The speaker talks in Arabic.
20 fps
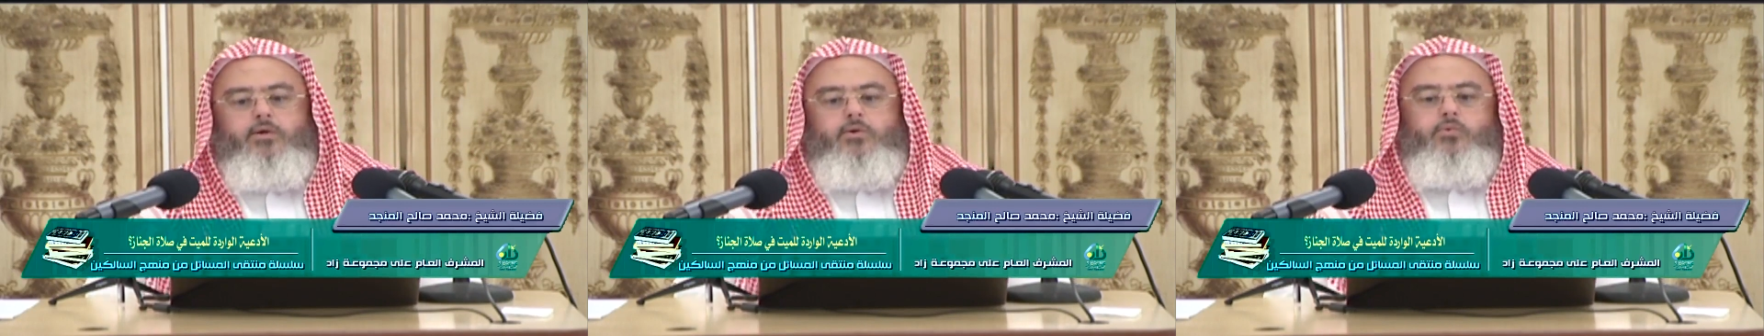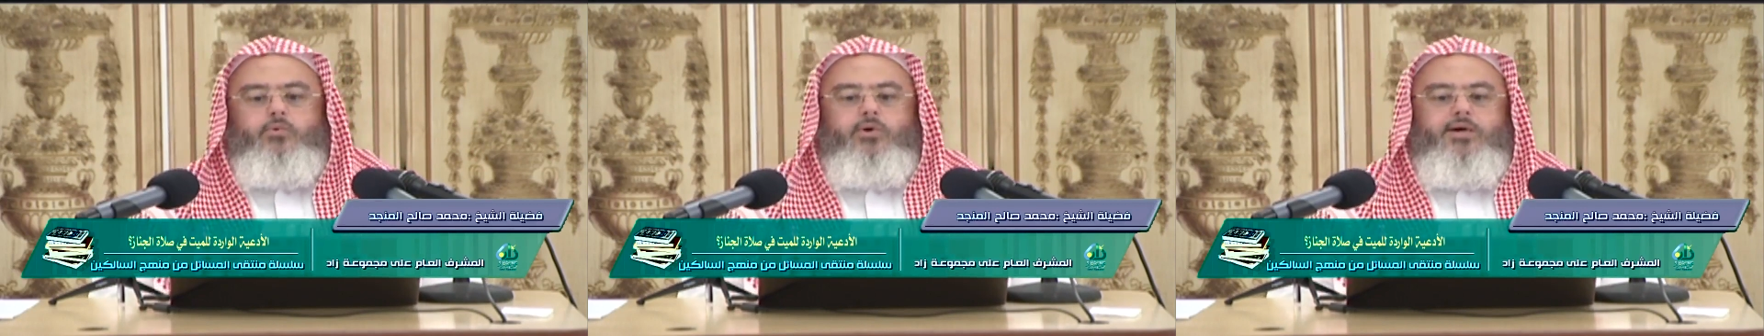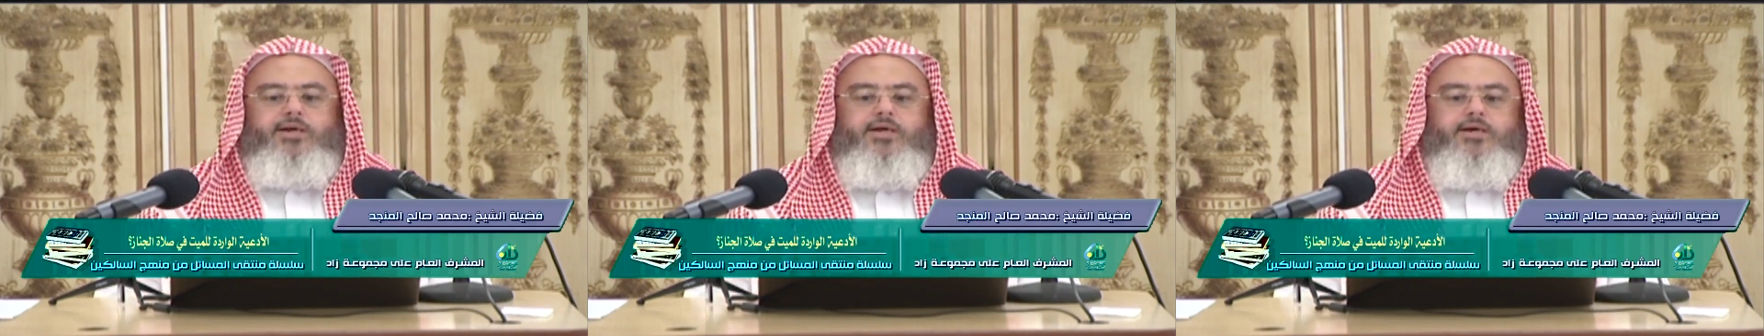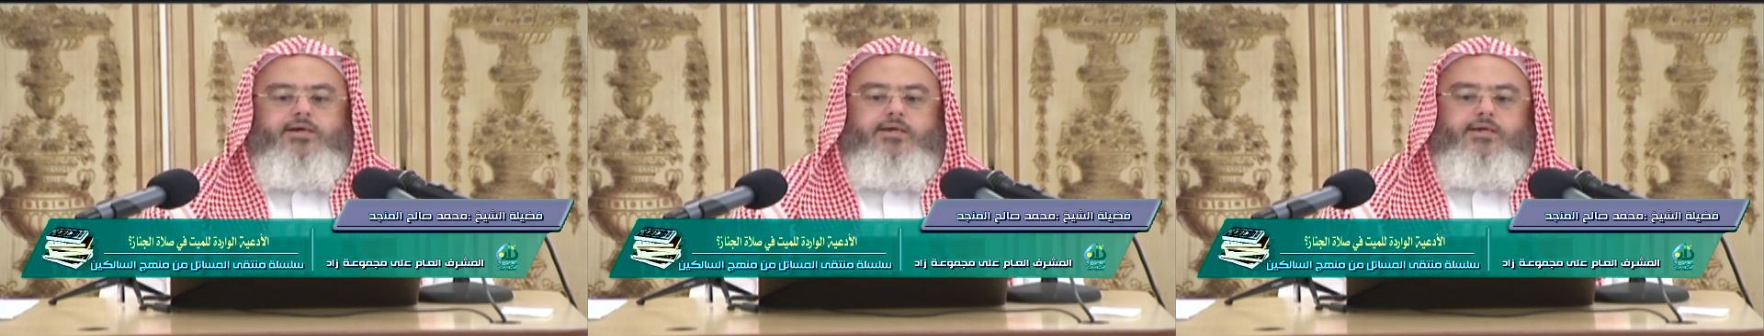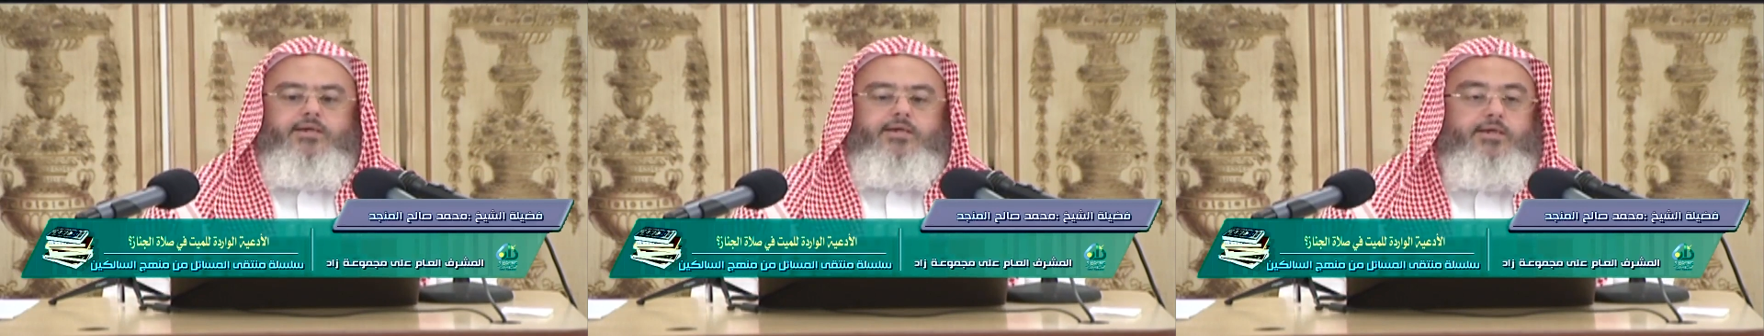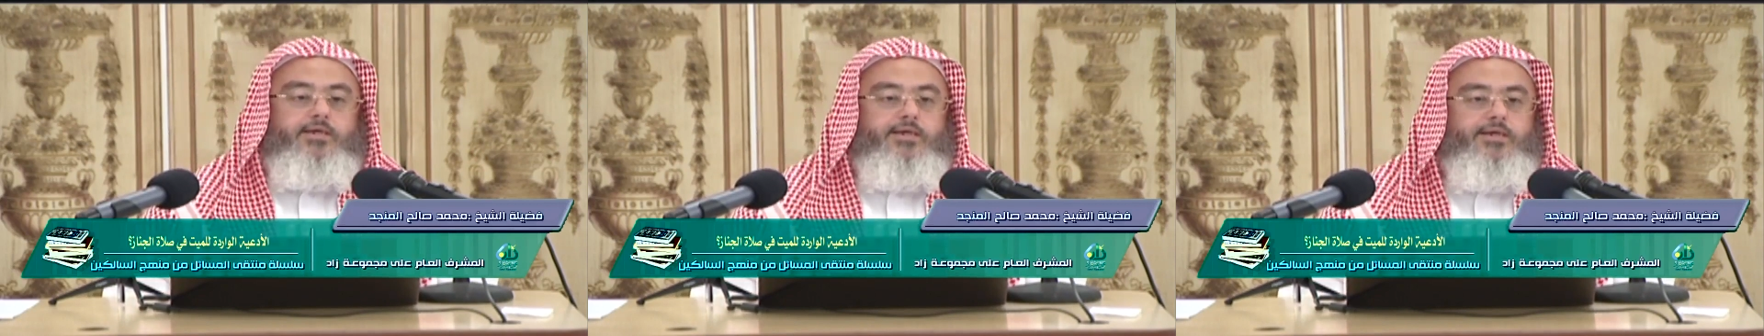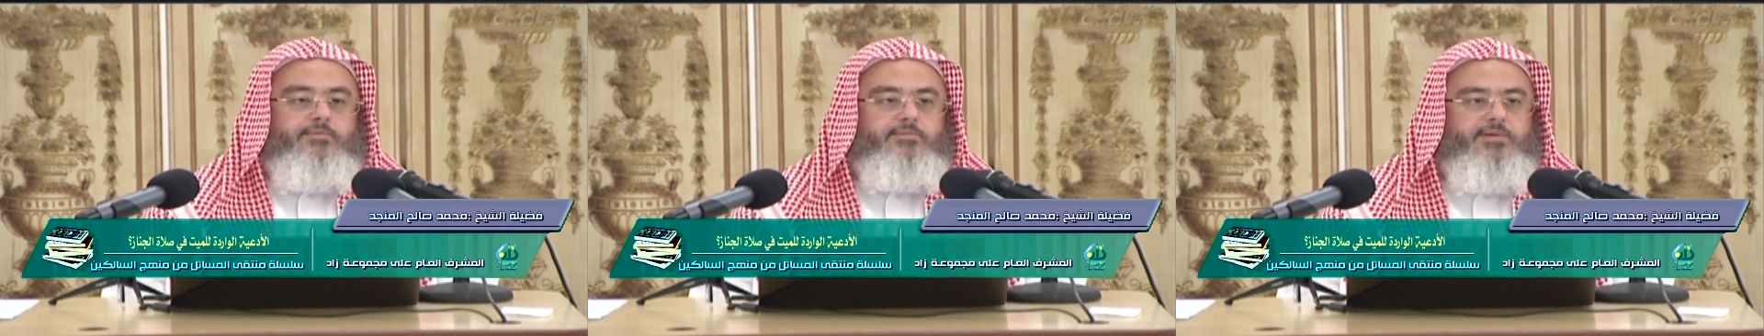
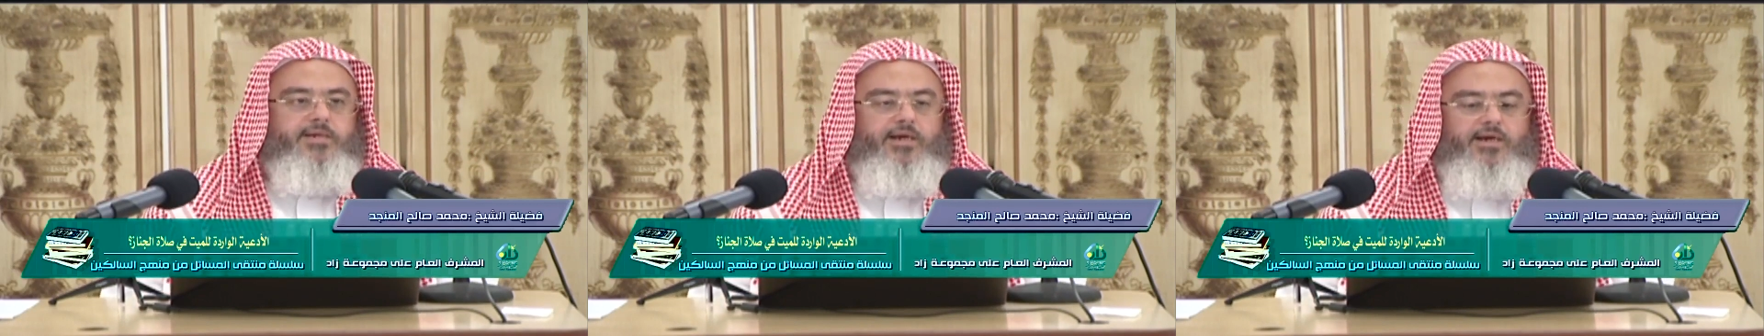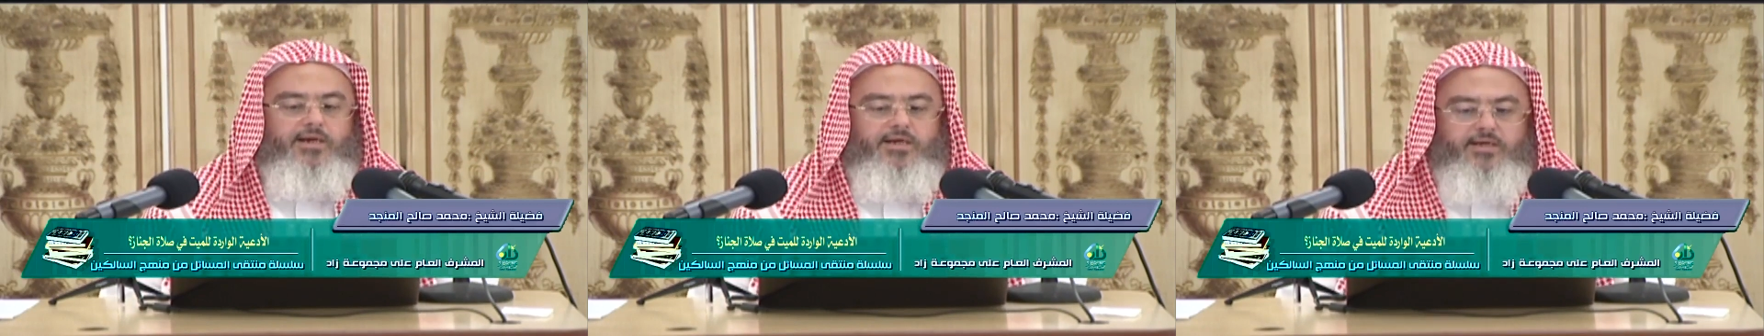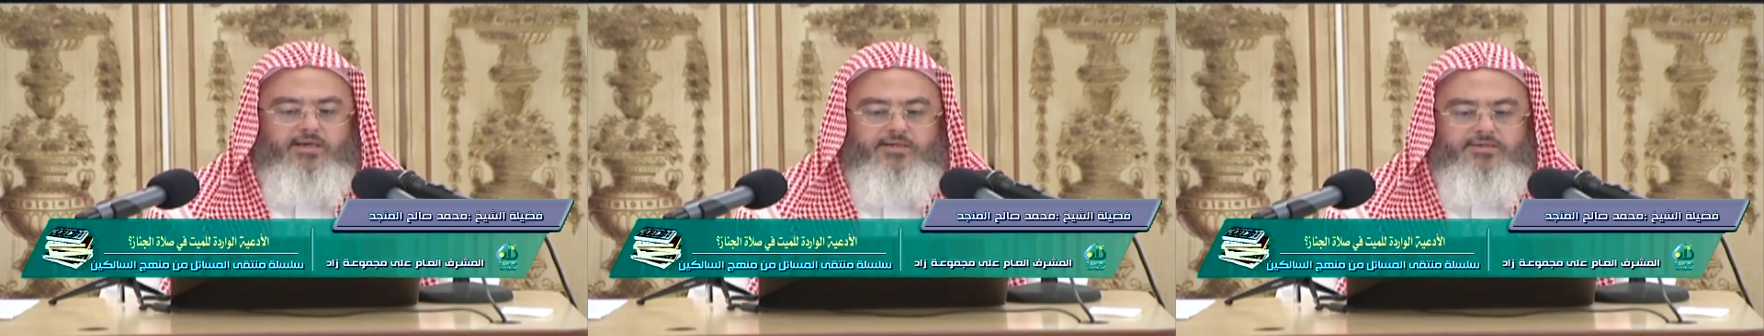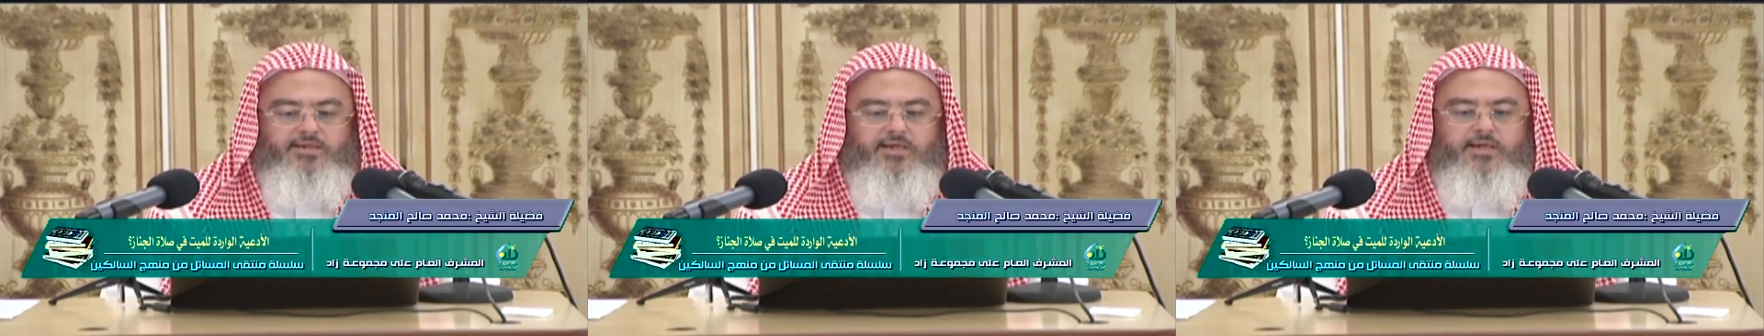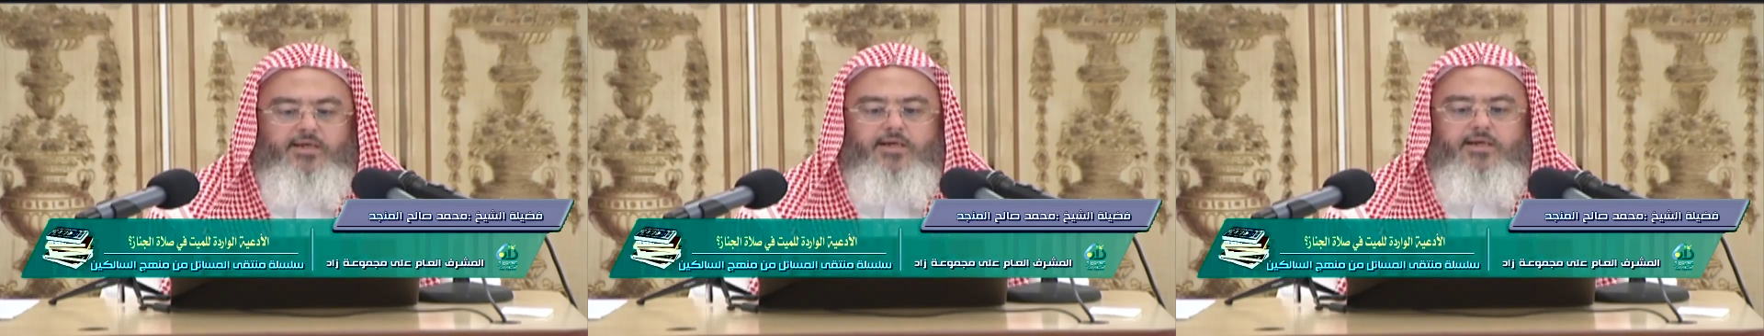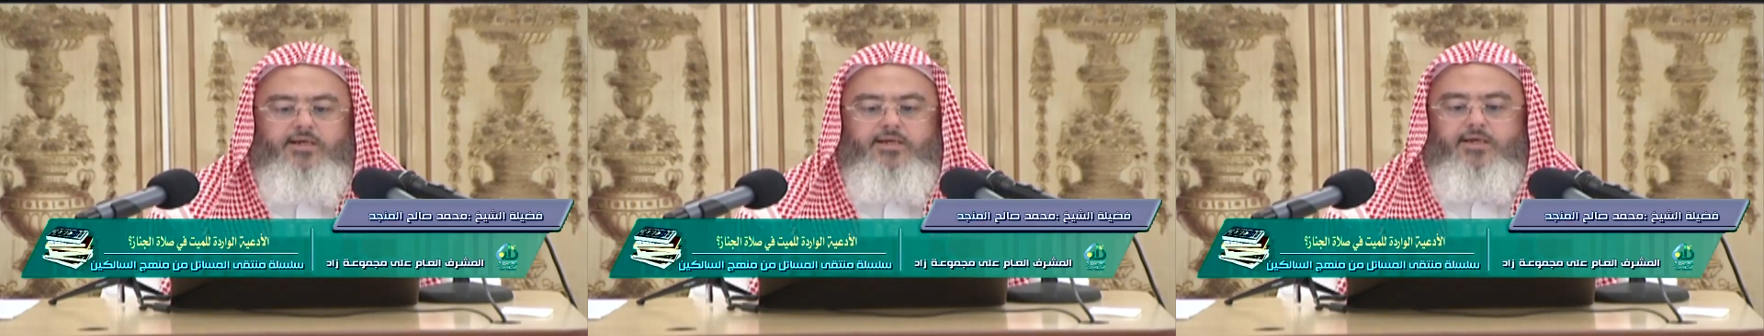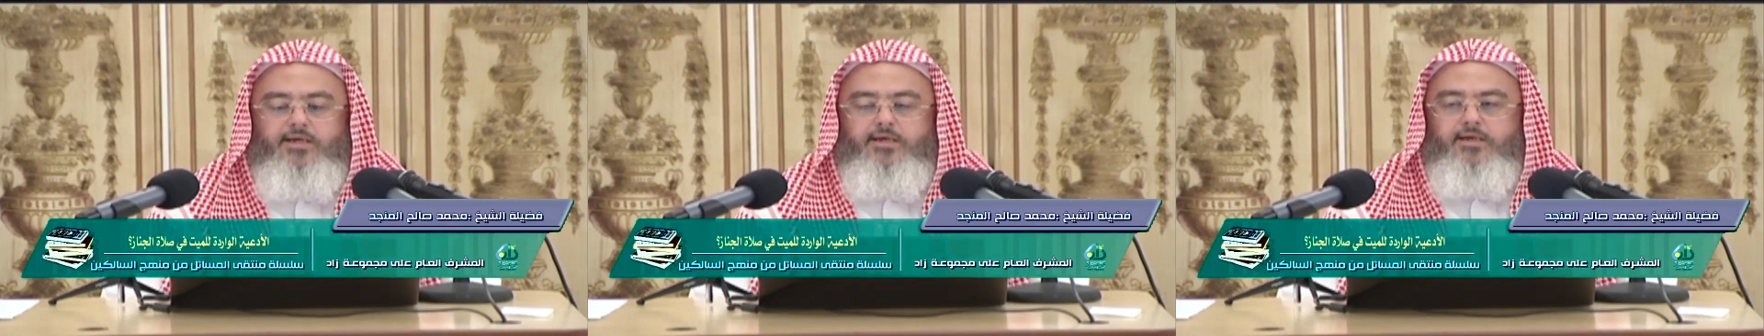ونقه من
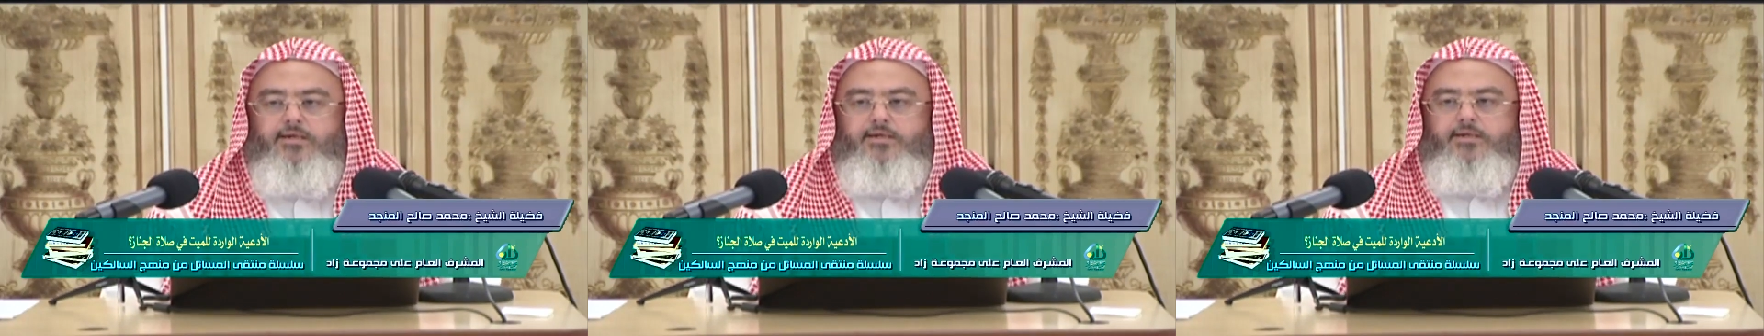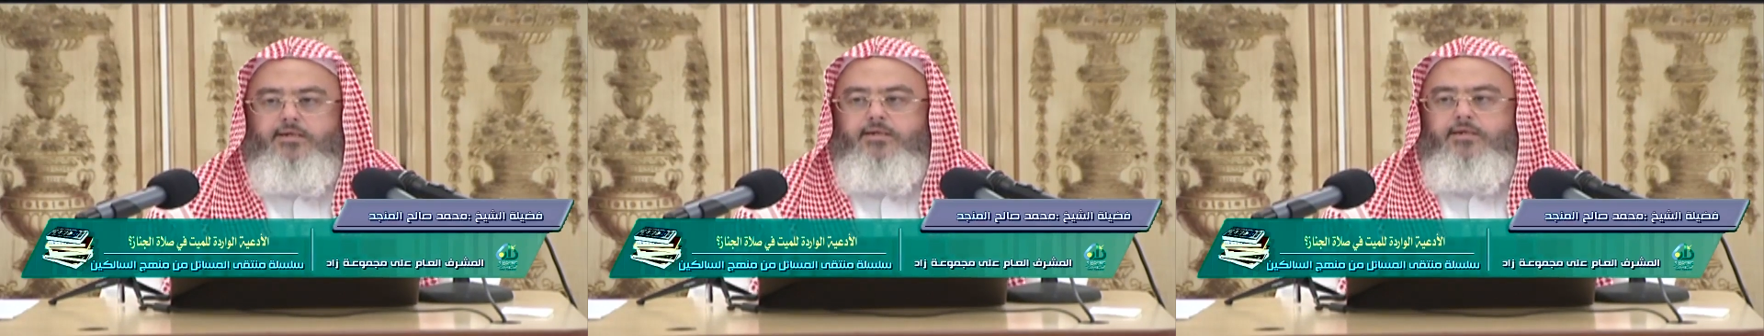الخطايا